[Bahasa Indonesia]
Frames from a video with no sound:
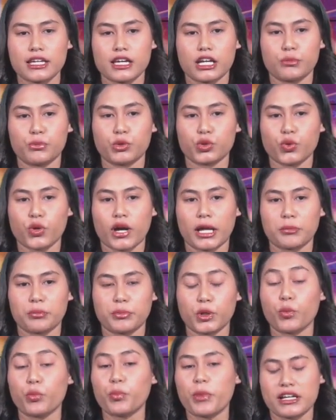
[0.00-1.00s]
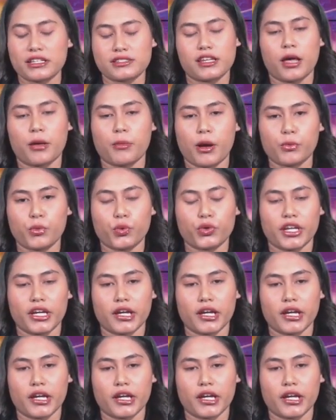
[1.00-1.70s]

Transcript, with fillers: kebutuhan penumpang selama mudik?